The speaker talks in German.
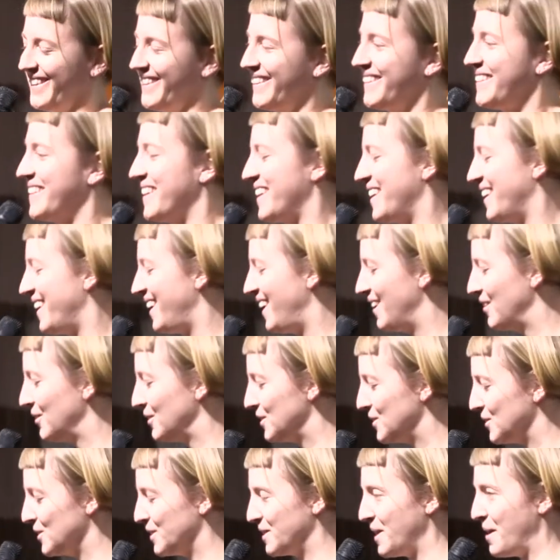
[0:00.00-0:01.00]
Ja, hallo
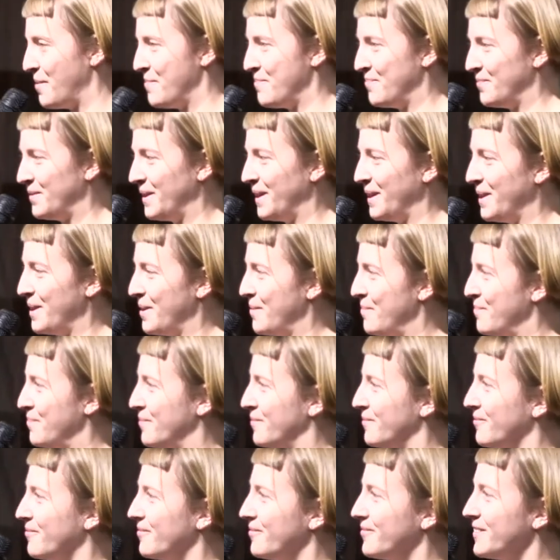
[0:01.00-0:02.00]
zusammen.
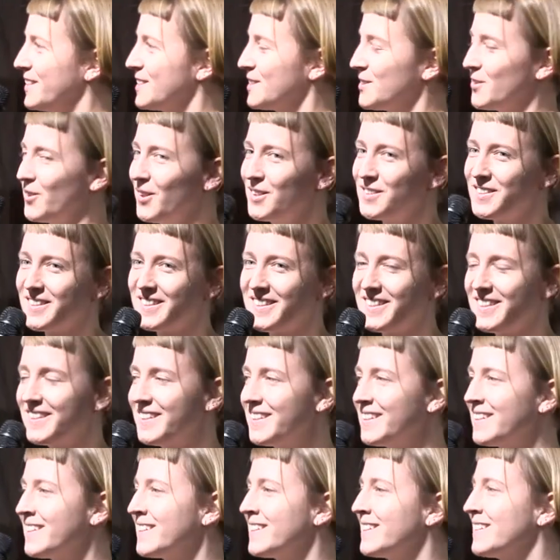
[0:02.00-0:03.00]
Ähm, wir sind heute
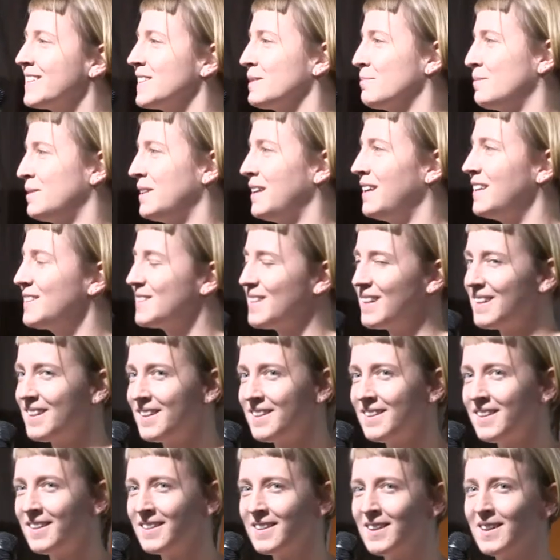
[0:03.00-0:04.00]
hier. Ich bin Elisa
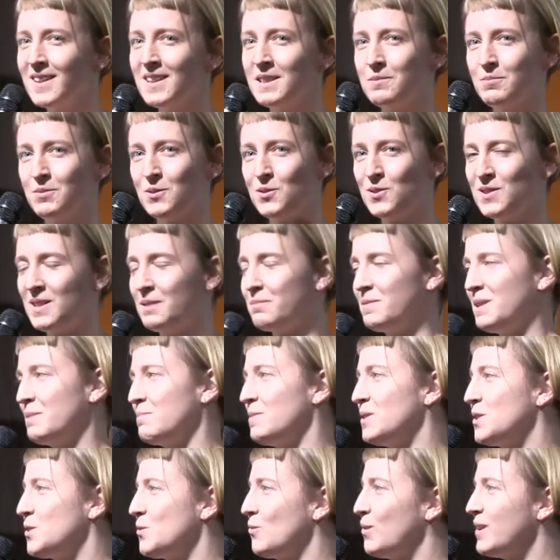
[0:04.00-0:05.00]
Lindinger. Ich bin zusammen hier
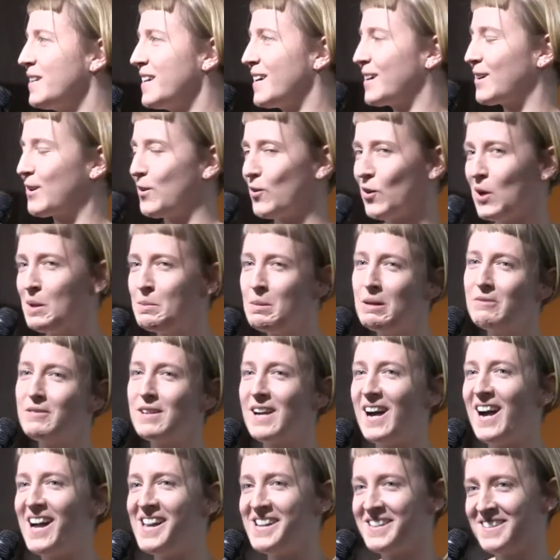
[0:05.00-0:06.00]
mit Julia Kläuber.
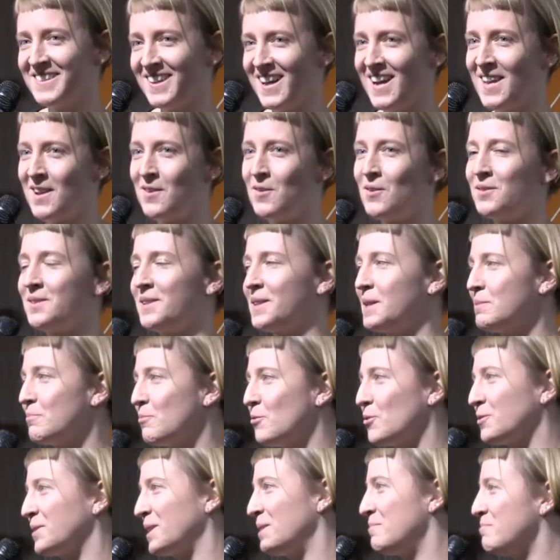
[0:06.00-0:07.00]
Wir halten gerade noch den
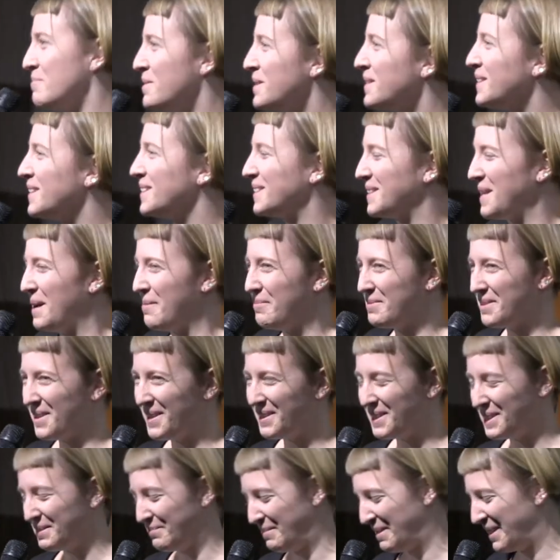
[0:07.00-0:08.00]
gebotenen
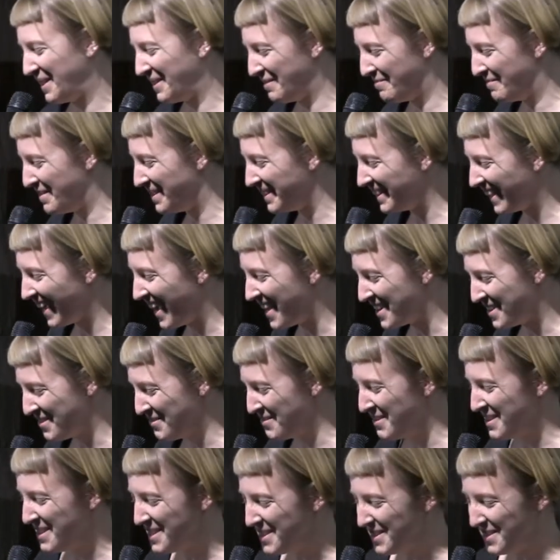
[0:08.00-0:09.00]
Mindestabstand, deswegen bin gerade nur
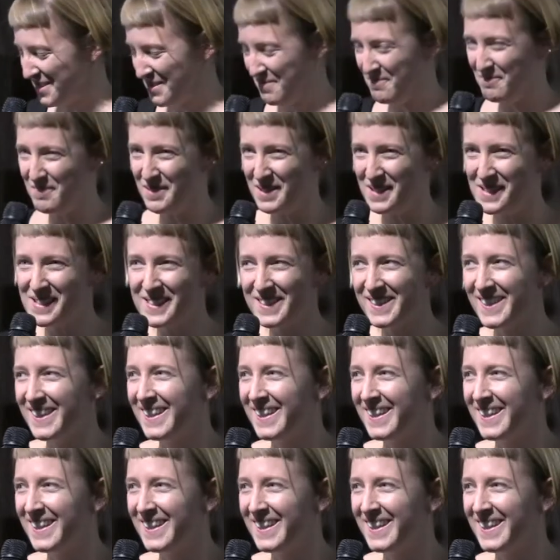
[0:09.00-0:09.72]
ich im Bild.